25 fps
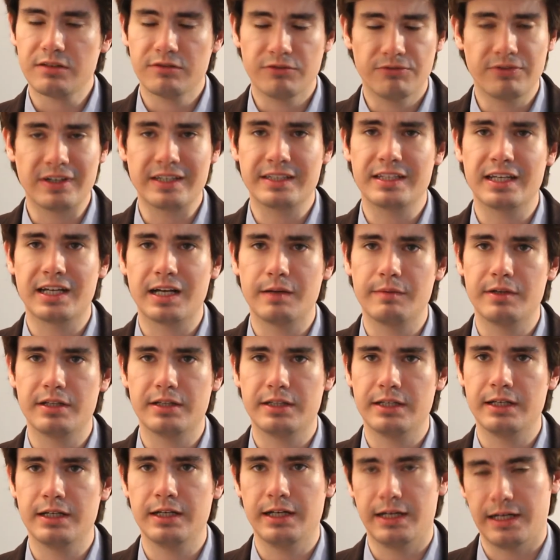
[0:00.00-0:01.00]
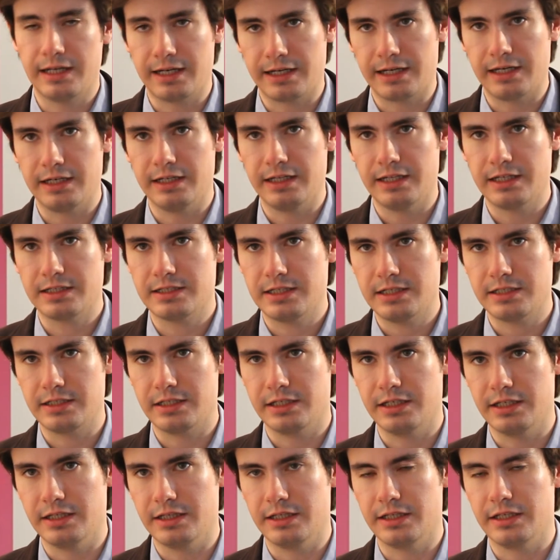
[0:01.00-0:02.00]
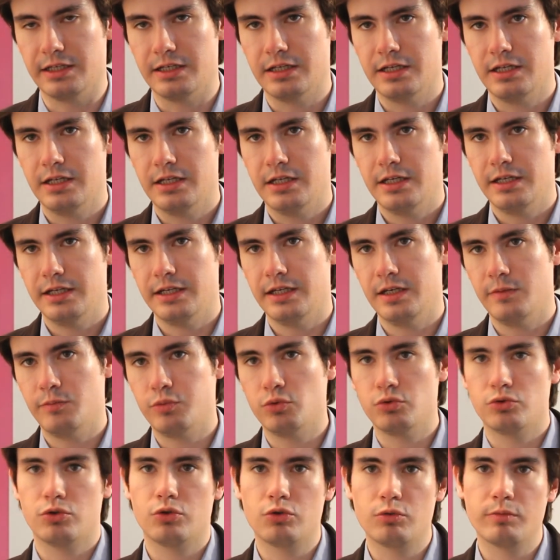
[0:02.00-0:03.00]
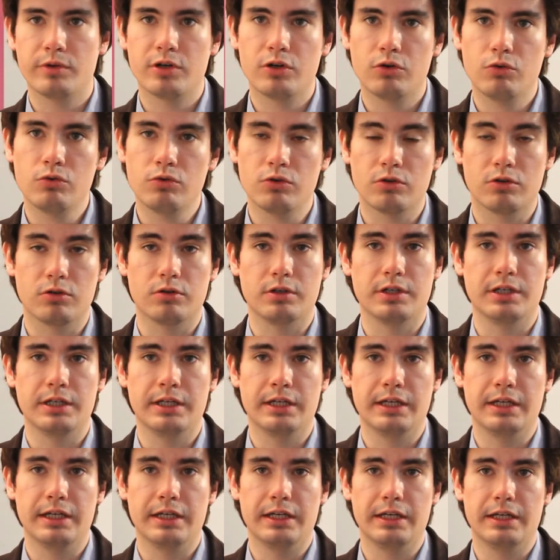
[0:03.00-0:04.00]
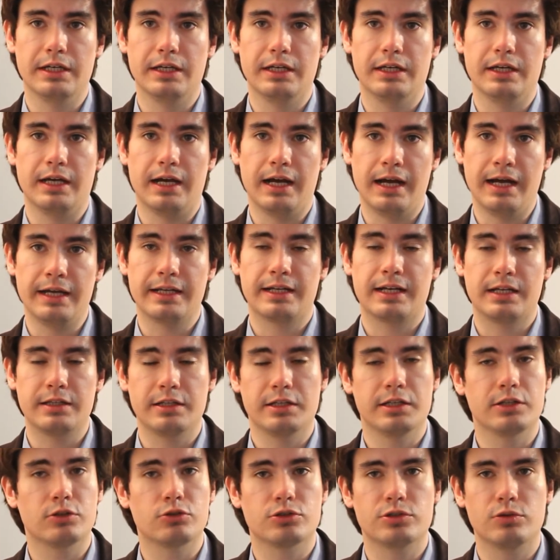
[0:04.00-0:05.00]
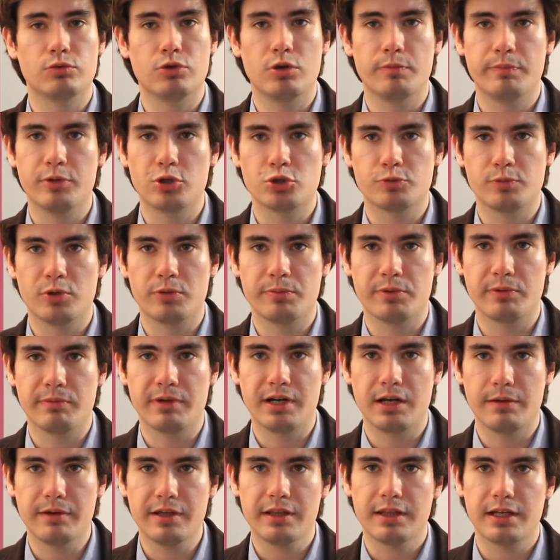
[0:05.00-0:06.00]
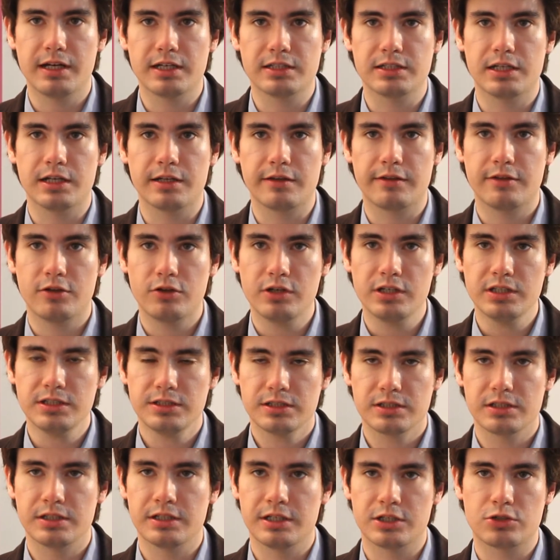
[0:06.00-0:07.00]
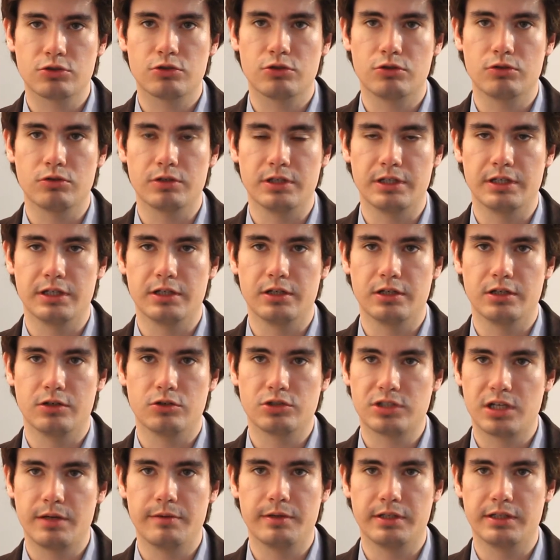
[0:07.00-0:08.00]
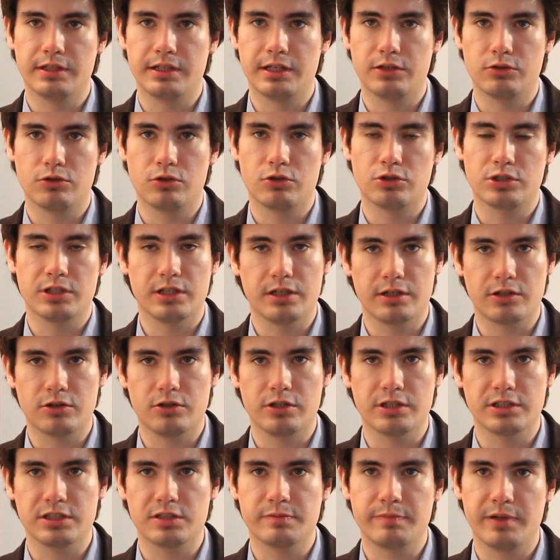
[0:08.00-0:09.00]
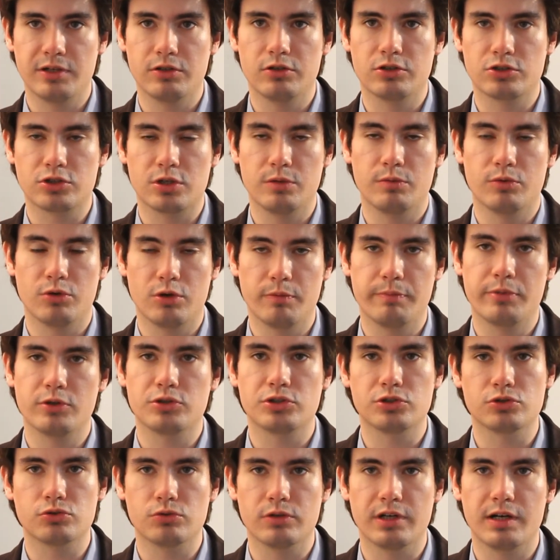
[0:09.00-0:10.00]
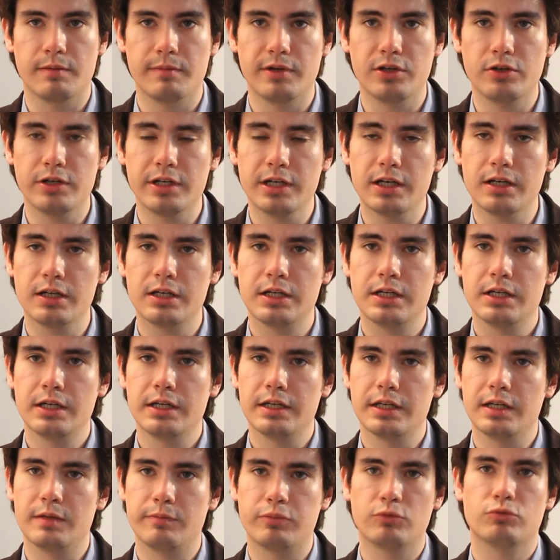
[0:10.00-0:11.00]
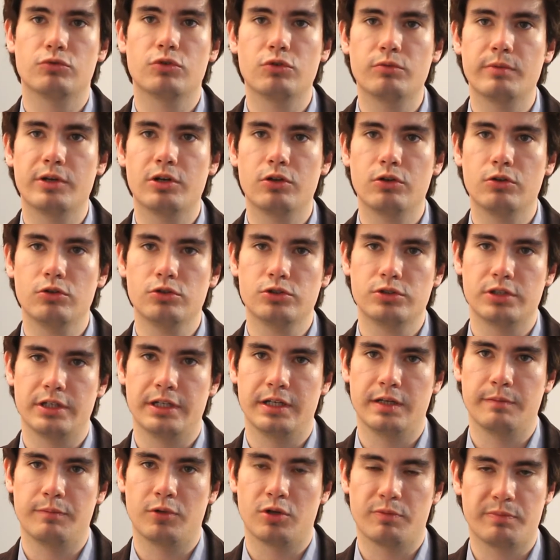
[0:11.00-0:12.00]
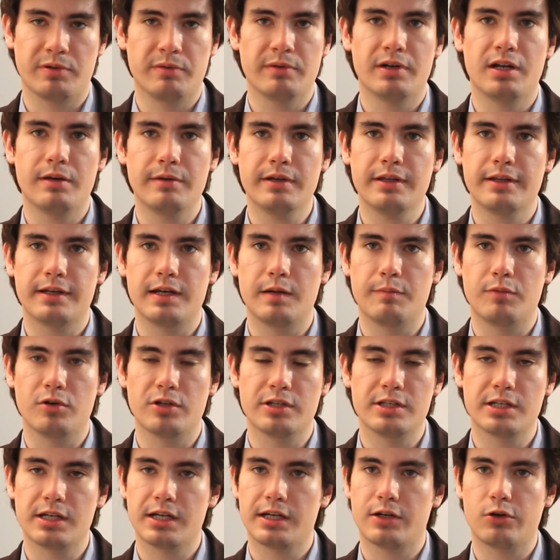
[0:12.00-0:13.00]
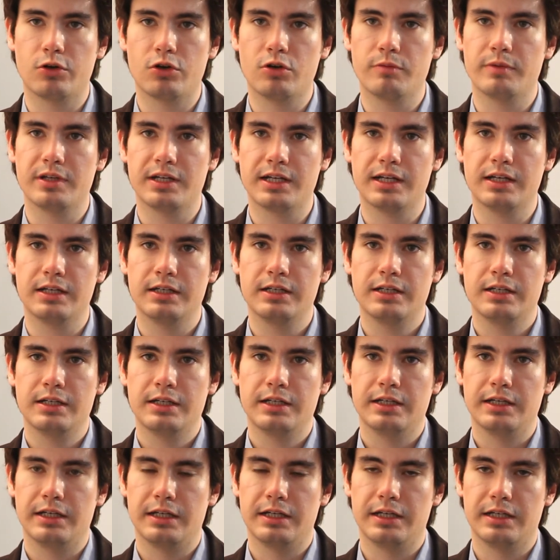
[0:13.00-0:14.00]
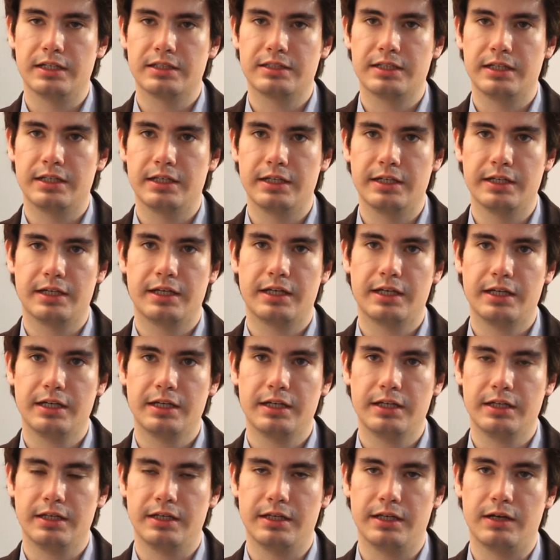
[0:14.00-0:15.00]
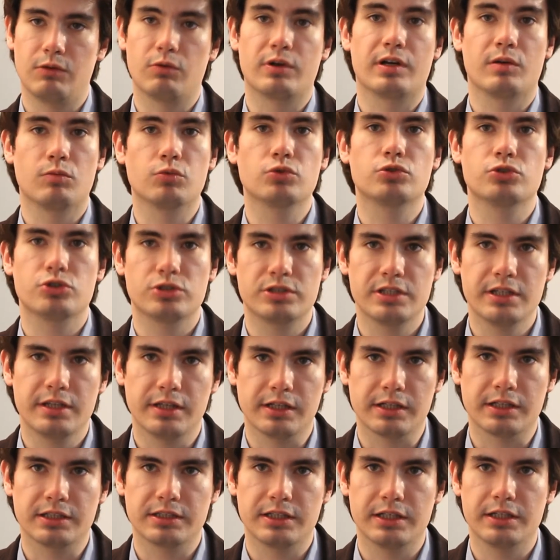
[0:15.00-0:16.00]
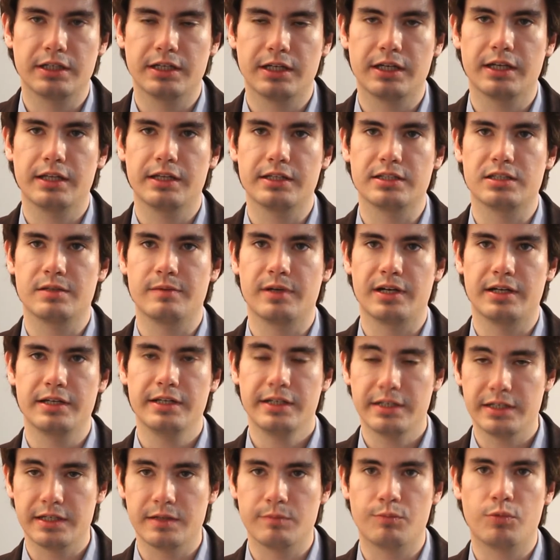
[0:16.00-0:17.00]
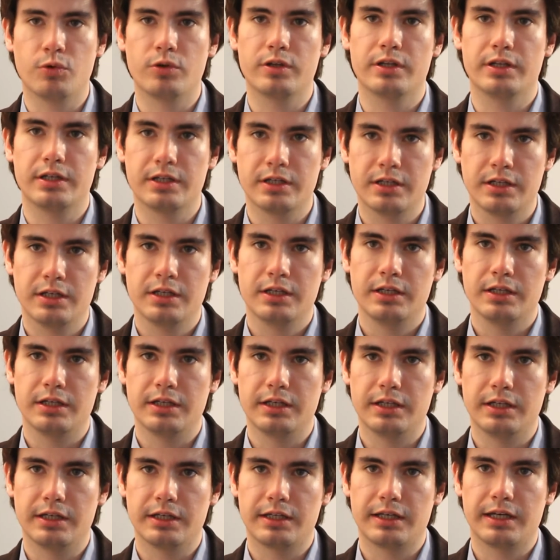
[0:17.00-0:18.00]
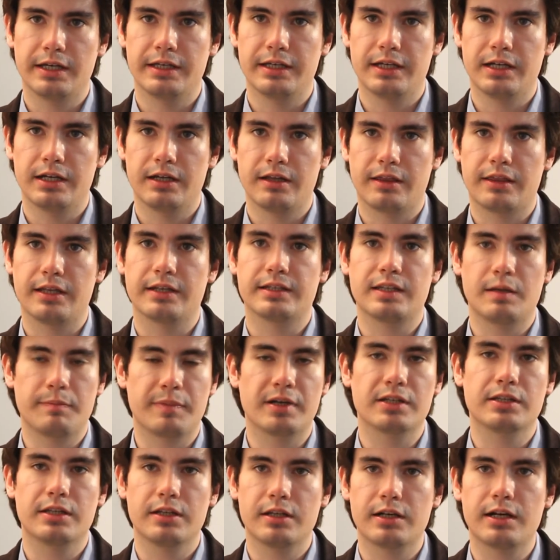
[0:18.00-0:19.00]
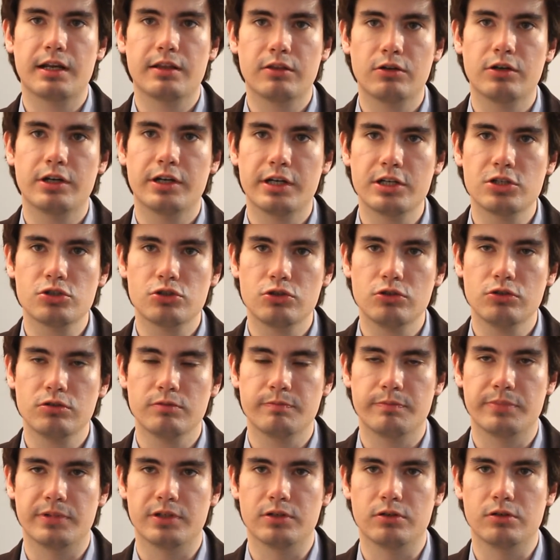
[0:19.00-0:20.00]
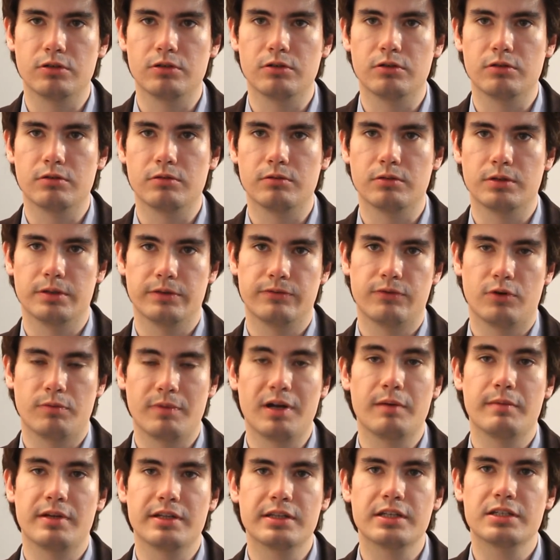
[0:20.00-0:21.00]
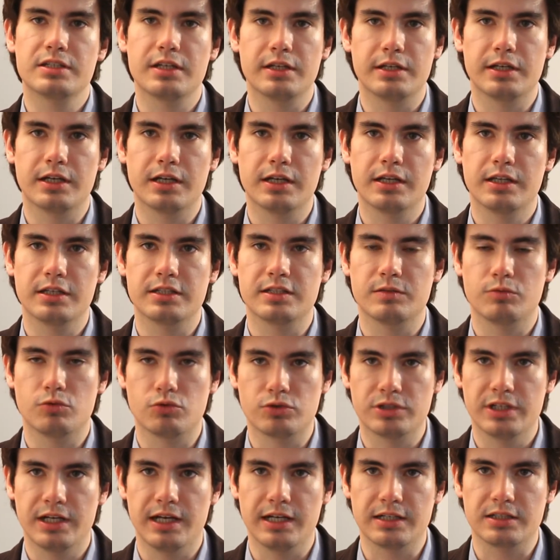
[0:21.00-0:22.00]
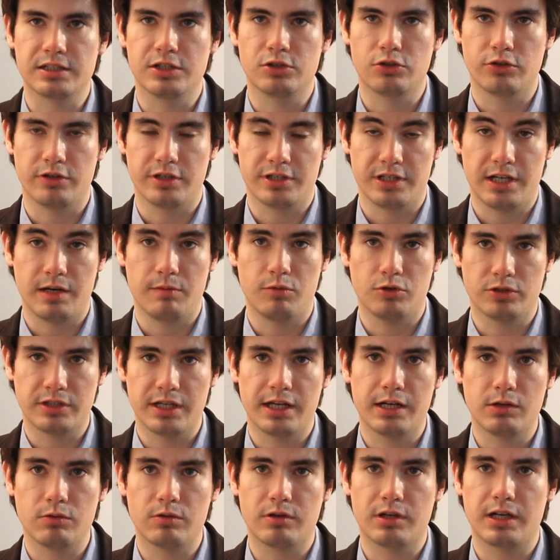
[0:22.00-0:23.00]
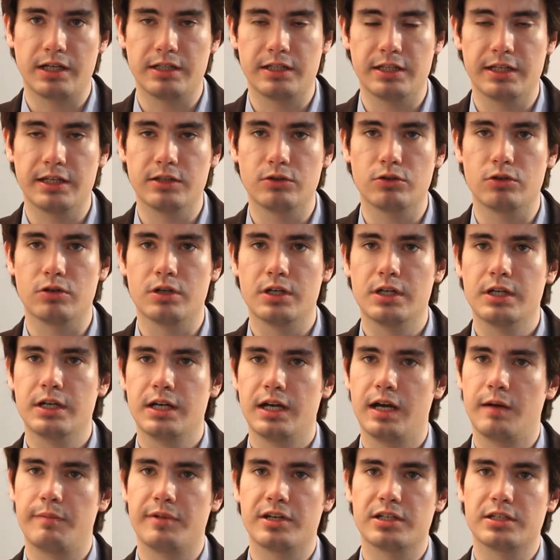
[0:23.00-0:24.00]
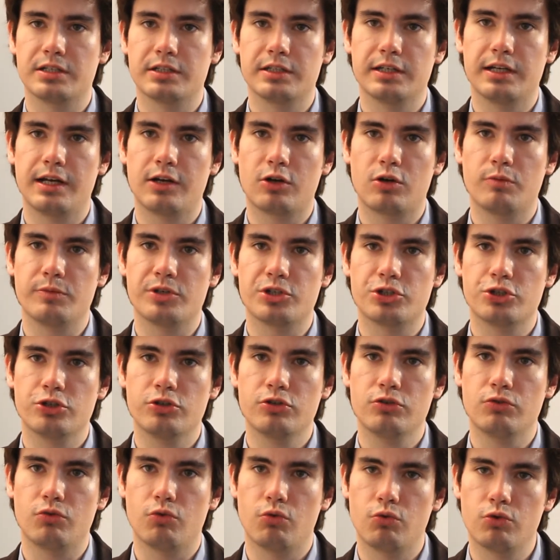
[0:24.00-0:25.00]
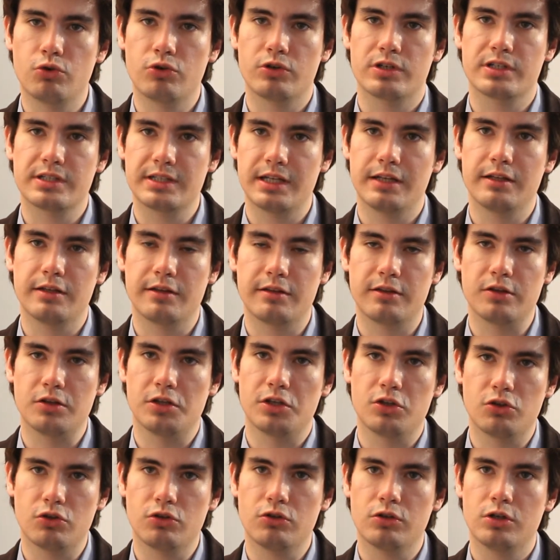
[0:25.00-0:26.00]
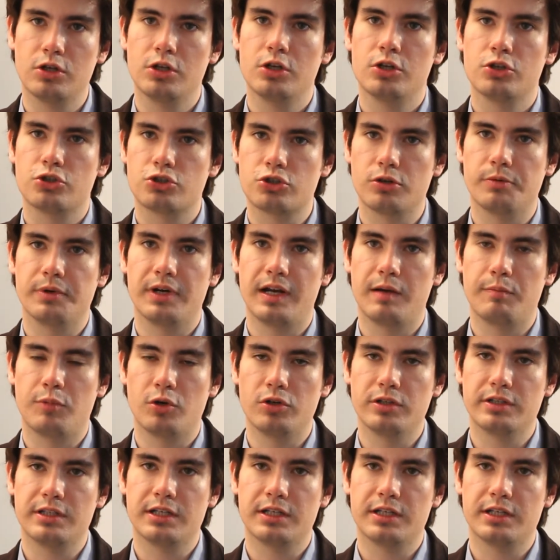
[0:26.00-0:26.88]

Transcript: Fácticamente la realidad es la siguiente. Eh, punto número uno, eh, hay candidatos europeos por primera vez a las elecciones y esto eh, lo saben tanto los electores españoles como europeos en su gran mayoría. Y punto número dos, por primera vez la política económica se dirige, aunque muchos dicen que se dirige desde Berlín y puede que haya cierta parte de razón en esto, pero formalmente se dirige desde Bruselas. Entonces, al votar a un candidato a presidente de la Comisión, uno está decidiendo sobre la